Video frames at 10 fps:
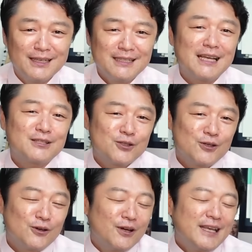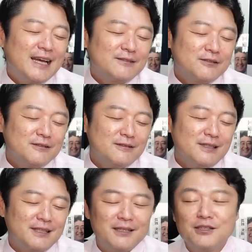社長安
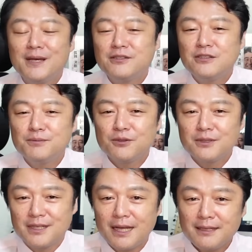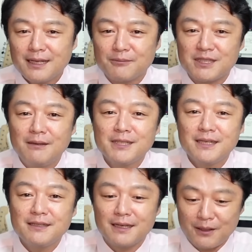い夢グループ状態になってたかもしれま
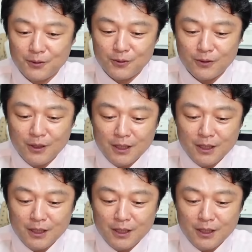せんけれど、